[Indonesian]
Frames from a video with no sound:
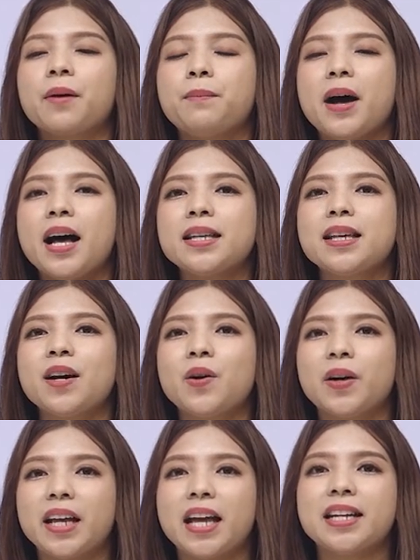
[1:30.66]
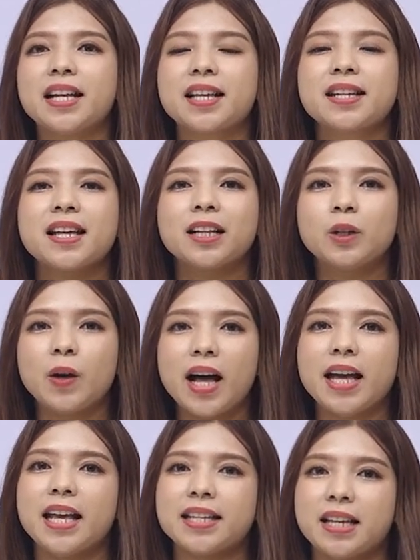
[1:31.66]
Bahasa Korea dasar
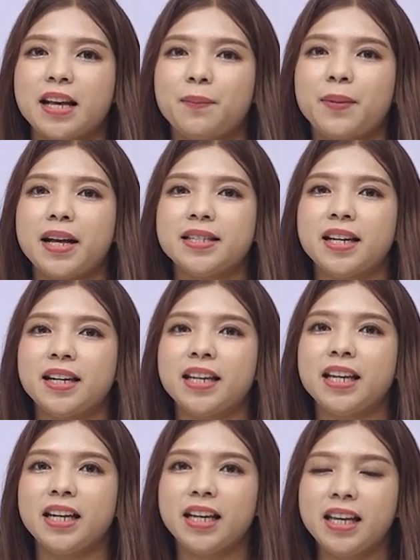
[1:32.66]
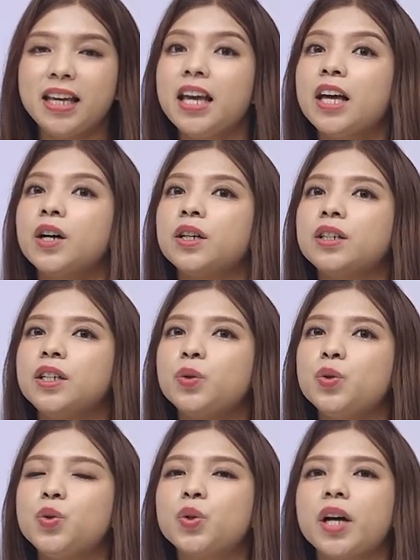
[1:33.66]
1A yang saya pelajari ini
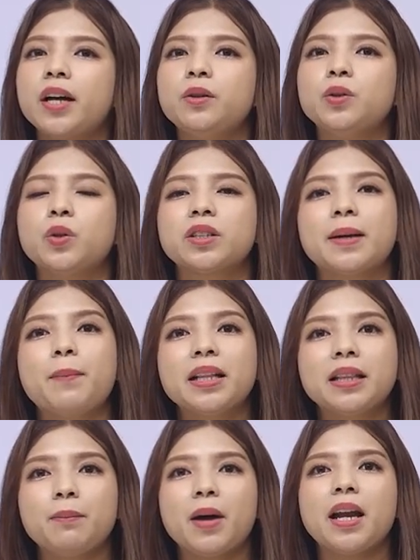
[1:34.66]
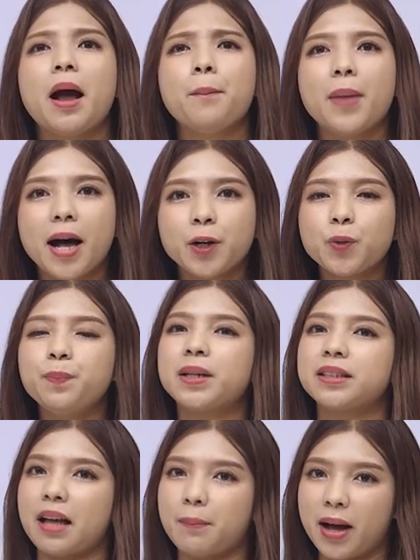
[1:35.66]
ditujukan untuk teman-teman yang baru
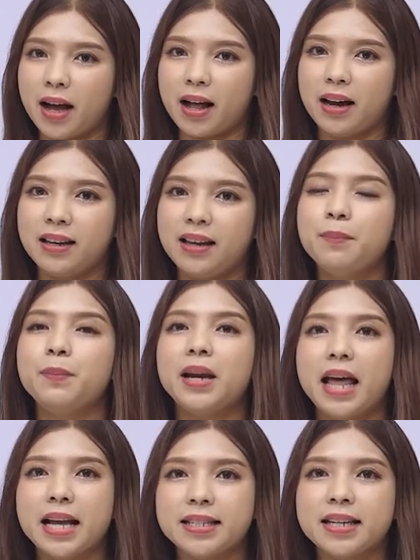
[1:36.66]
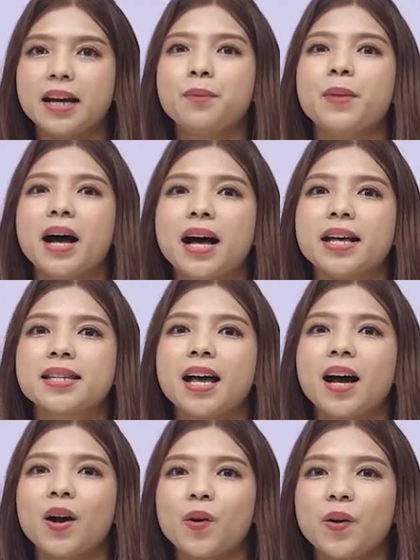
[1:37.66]
pertama kali belajar
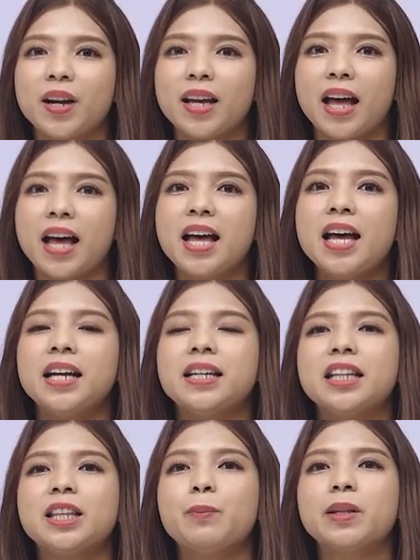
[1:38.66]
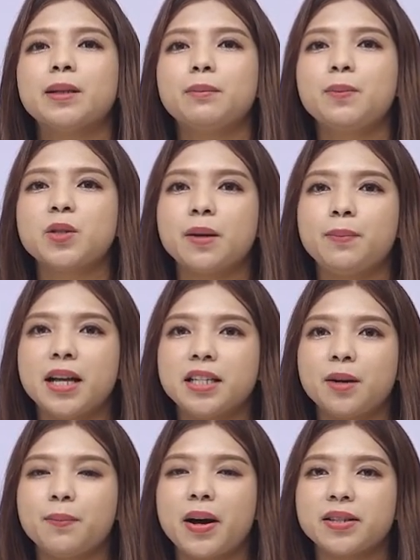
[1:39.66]
bahasa Korea dan teman-teman bisa
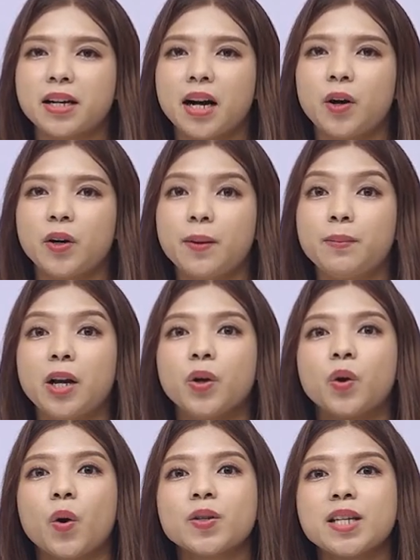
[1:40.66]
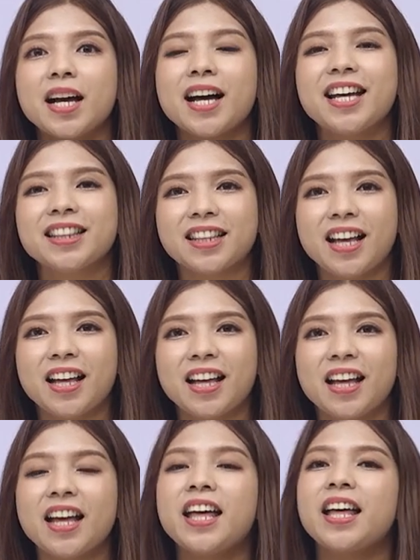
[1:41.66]
belajar bahasa Korea melalui
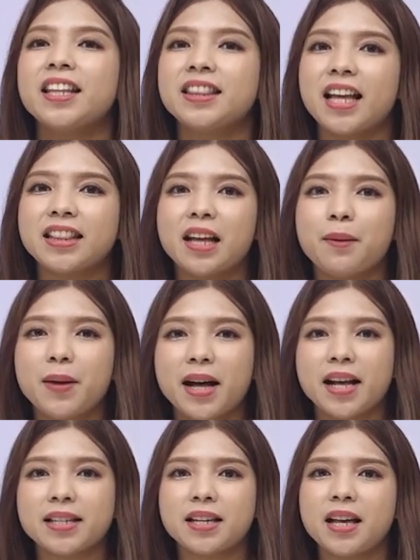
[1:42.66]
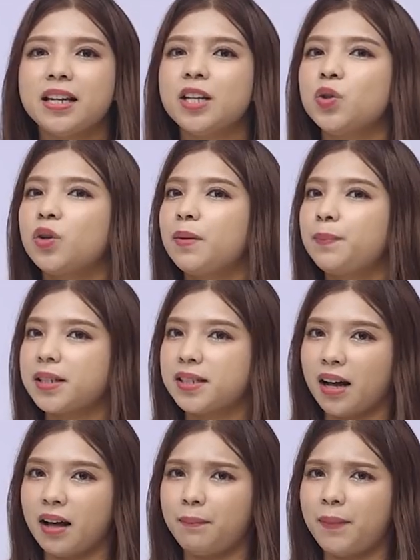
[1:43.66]
kosakata, tata bahasa dan juga
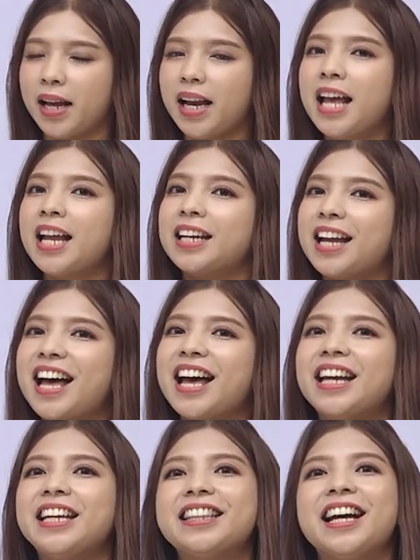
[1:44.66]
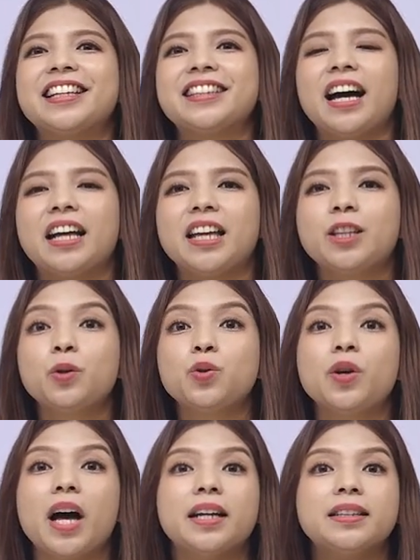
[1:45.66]
percakapan. Nah, di tangan-tangannya itu
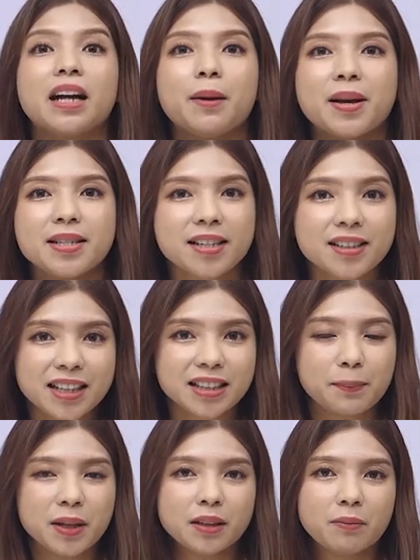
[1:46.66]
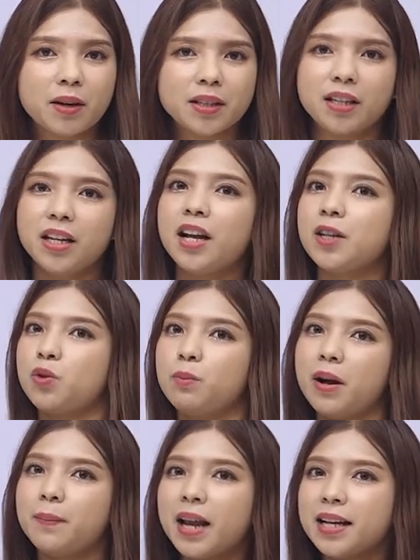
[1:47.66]
juga ada drama singkat teman-teman. Jadi nggak
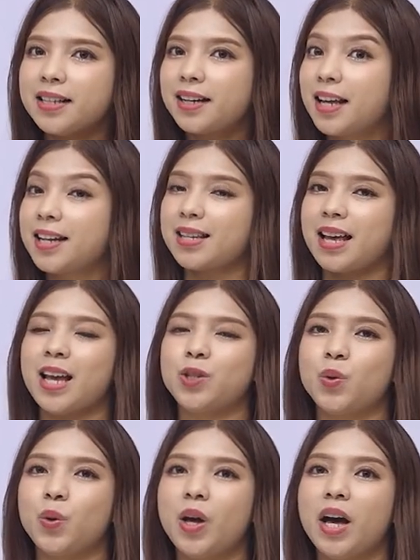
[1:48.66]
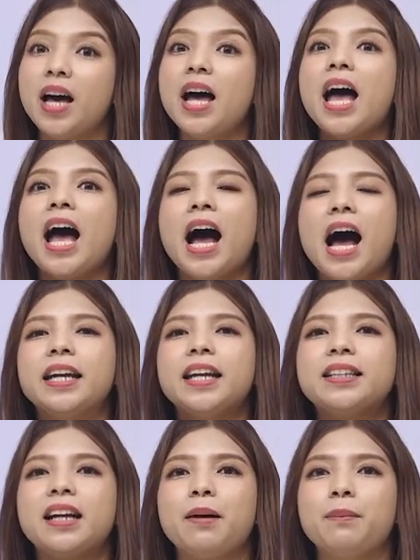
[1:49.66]
cuma belajar dari saya juga, ada
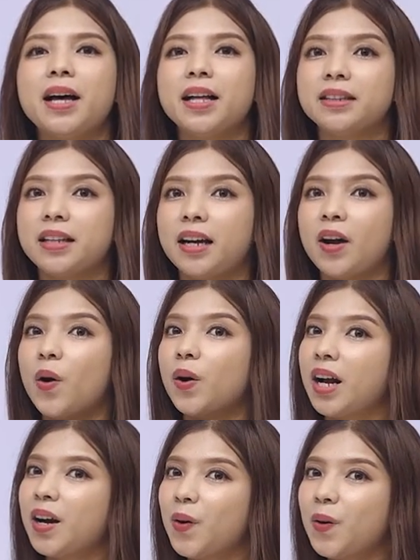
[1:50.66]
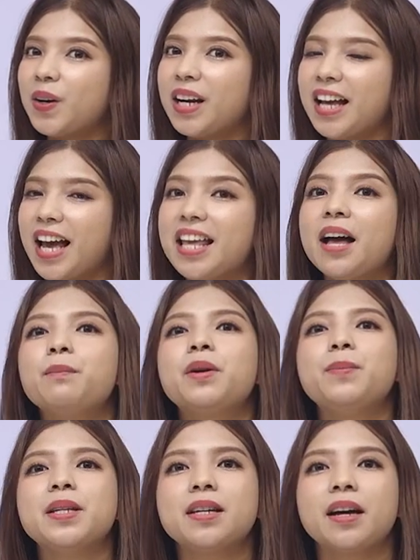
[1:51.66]
drama antara orang Korea yang
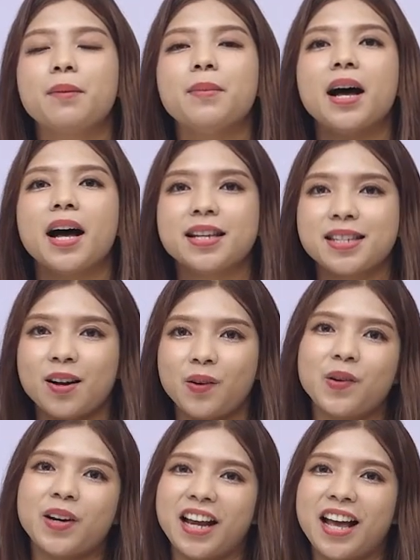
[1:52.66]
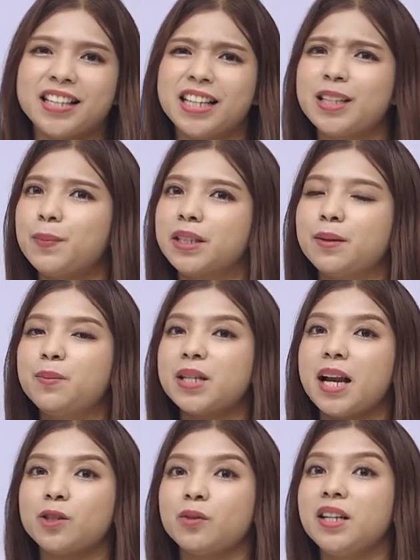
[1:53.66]
berbicara bahasa Korea. Jadi teman-teman bisa
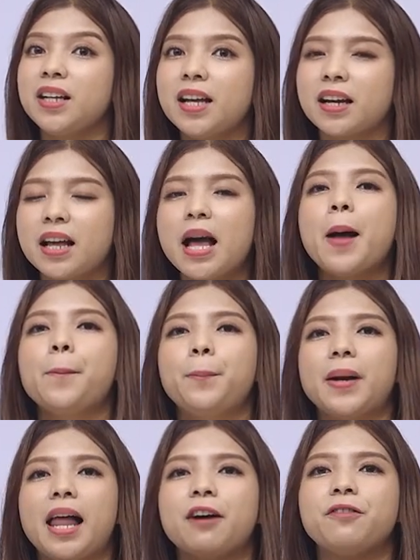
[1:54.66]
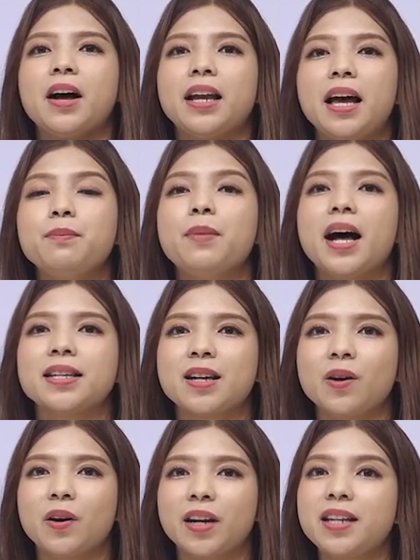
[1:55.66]
langsung dengar pelafalan bahasa
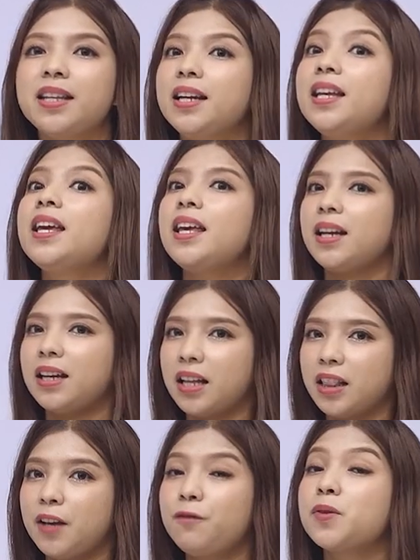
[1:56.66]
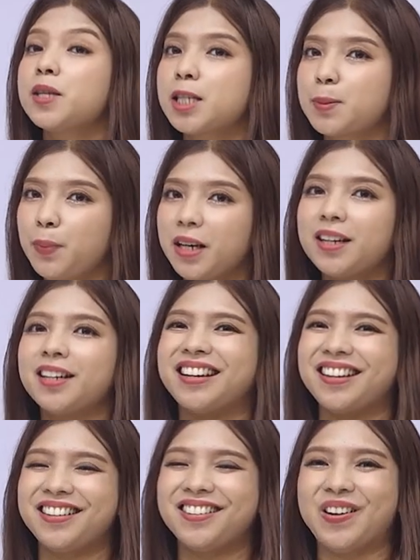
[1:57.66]
Korea dari native speaker
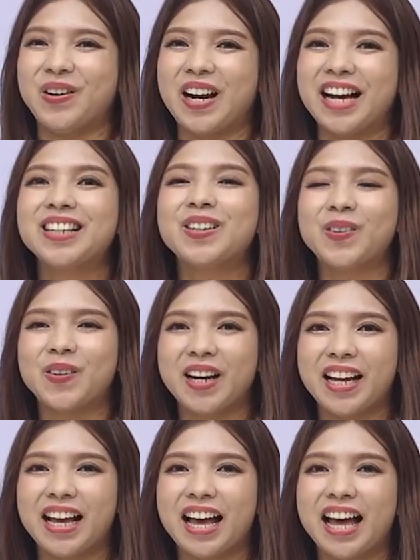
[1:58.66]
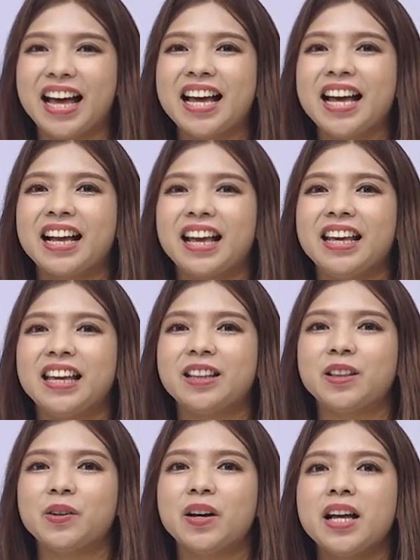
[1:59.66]
orang Korea kayak
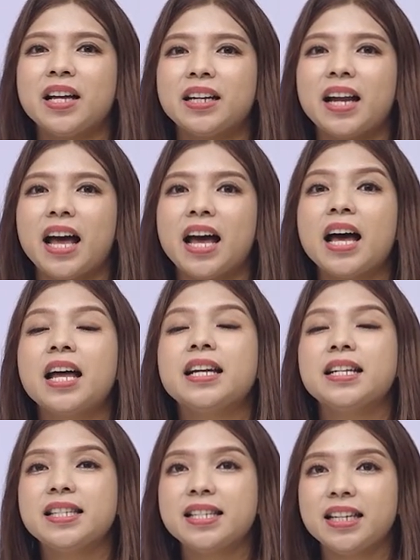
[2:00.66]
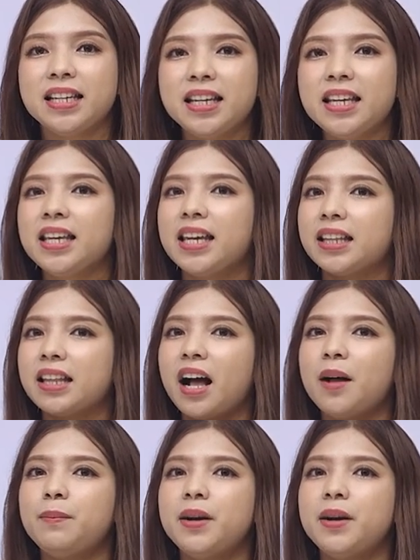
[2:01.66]
gitu. Nah, di sini kita akan